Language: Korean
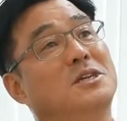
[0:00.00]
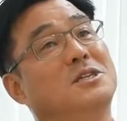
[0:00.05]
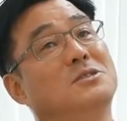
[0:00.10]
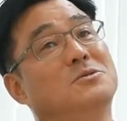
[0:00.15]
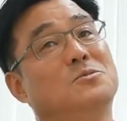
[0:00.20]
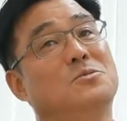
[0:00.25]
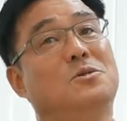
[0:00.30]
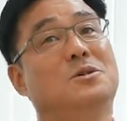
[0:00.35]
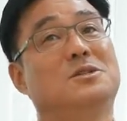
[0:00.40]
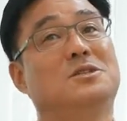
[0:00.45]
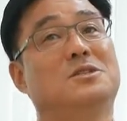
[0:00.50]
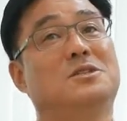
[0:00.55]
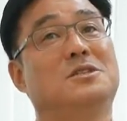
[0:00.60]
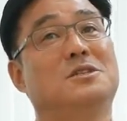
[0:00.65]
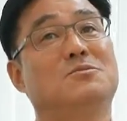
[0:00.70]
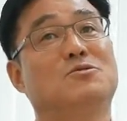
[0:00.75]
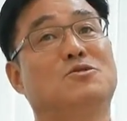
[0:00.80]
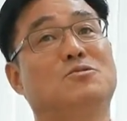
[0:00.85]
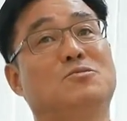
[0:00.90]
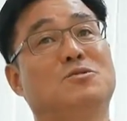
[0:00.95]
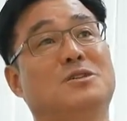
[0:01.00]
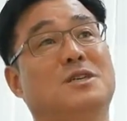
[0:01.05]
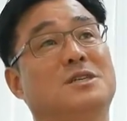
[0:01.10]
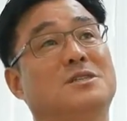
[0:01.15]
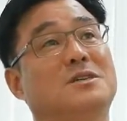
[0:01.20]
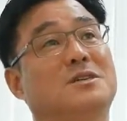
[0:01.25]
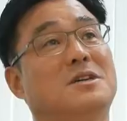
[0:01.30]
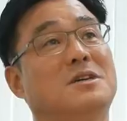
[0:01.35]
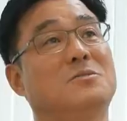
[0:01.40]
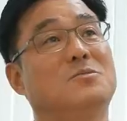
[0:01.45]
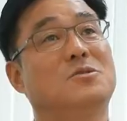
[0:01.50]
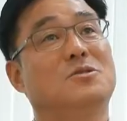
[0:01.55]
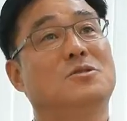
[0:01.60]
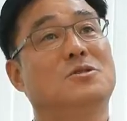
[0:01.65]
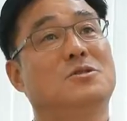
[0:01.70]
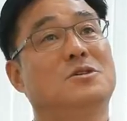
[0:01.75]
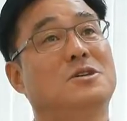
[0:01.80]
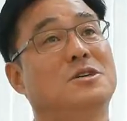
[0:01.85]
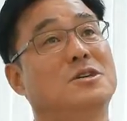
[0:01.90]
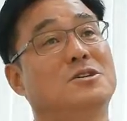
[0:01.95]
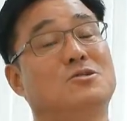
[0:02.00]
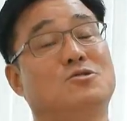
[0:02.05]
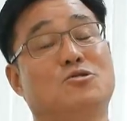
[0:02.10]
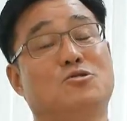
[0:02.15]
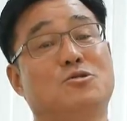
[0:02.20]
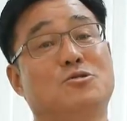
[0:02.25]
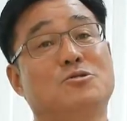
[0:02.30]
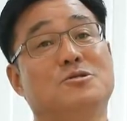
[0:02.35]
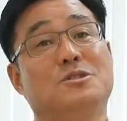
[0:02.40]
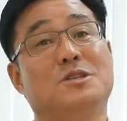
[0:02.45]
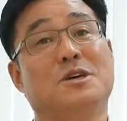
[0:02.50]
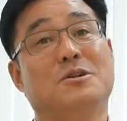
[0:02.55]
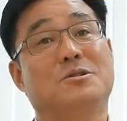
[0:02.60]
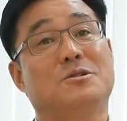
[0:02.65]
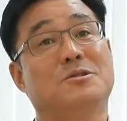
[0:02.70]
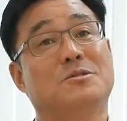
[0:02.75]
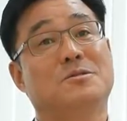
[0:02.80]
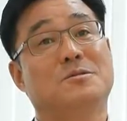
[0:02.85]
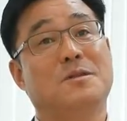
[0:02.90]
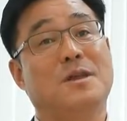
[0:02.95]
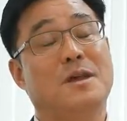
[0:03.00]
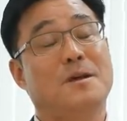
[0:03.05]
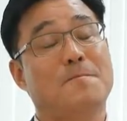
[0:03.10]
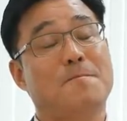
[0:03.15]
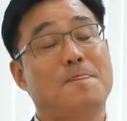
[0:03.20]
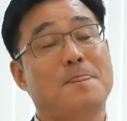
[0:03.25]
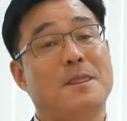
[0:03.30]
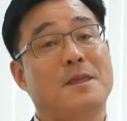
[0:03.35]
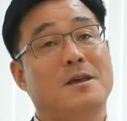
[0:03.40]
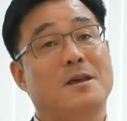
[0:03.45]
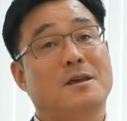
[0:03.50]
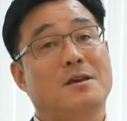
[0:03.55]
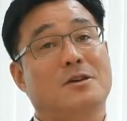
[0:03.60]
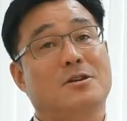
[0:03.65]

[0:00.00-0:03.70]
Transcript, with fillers: 125개에서 지금 25개 뭐 이렇게 줄어든다 그러는데